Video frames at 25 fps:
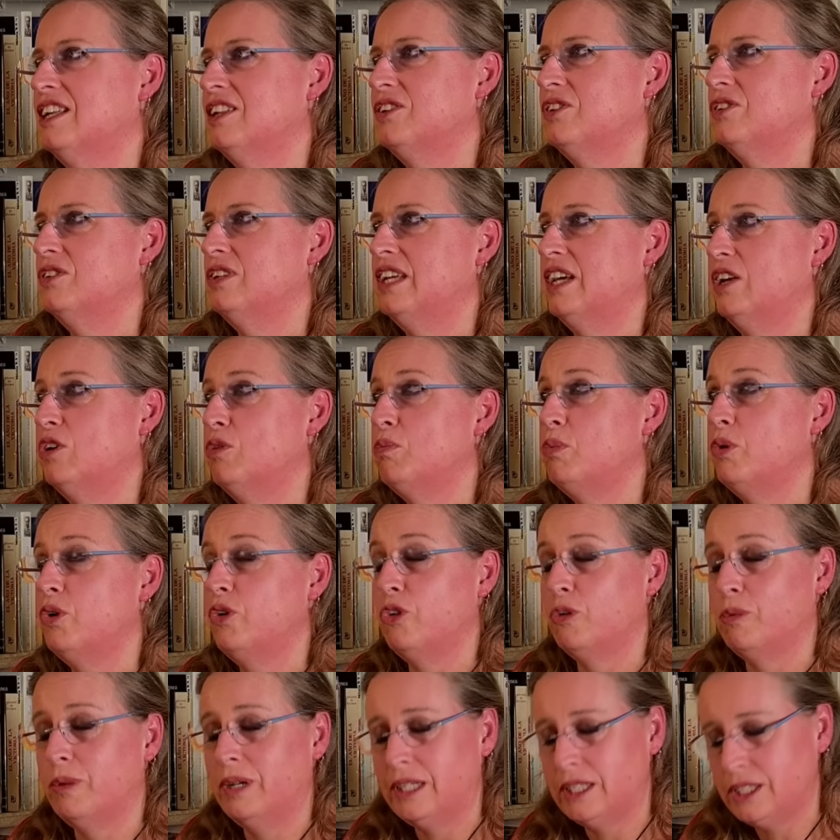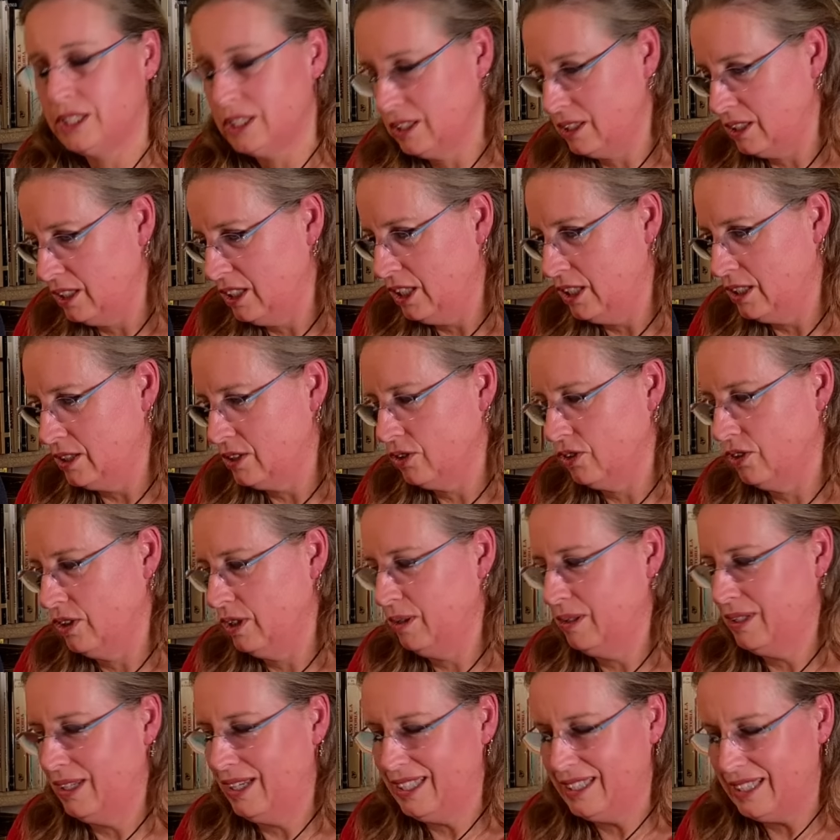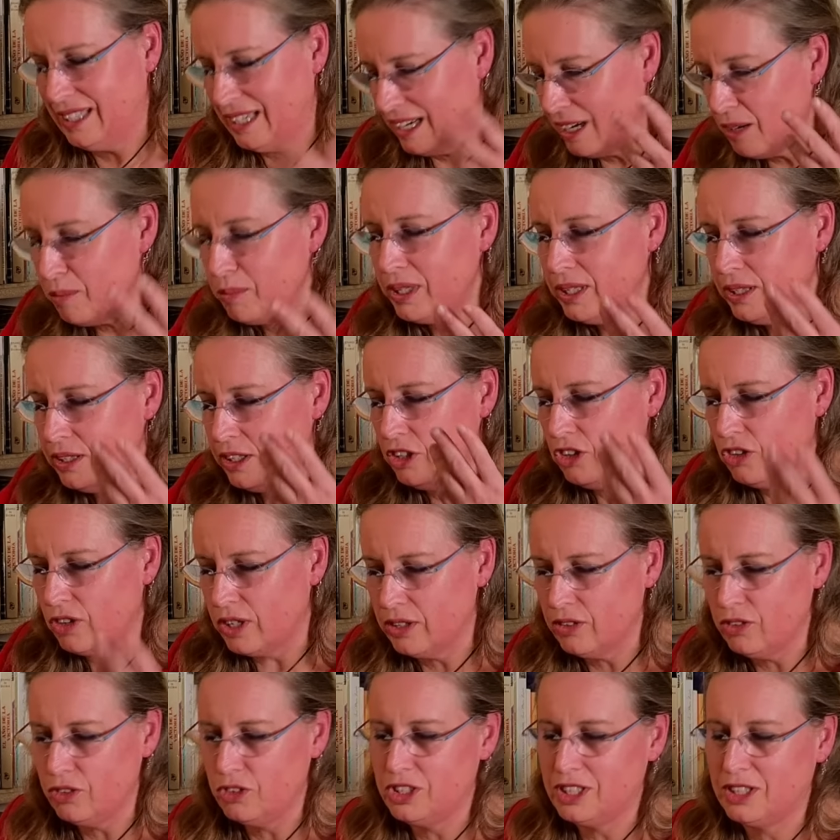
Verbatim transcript: donde ya no puedo más y estoy literalmente llorando.